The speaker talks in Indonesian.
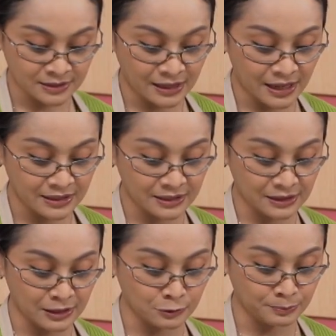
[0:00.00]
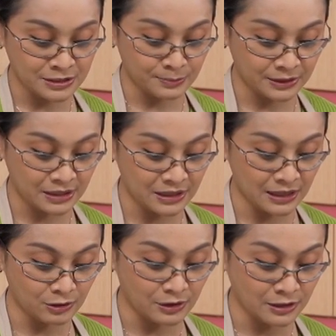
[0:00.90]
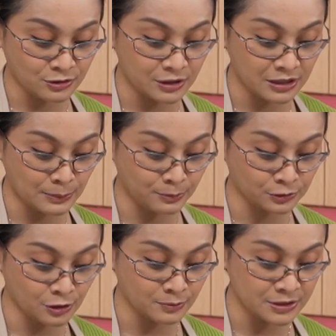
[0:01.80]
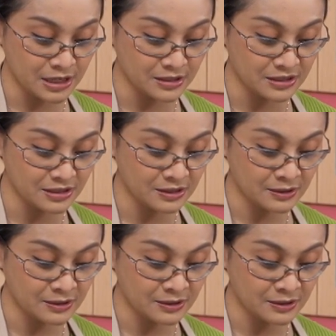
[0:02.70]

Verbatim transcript: setelah kita kupas seperti ini lalu langsung kita potong menjadi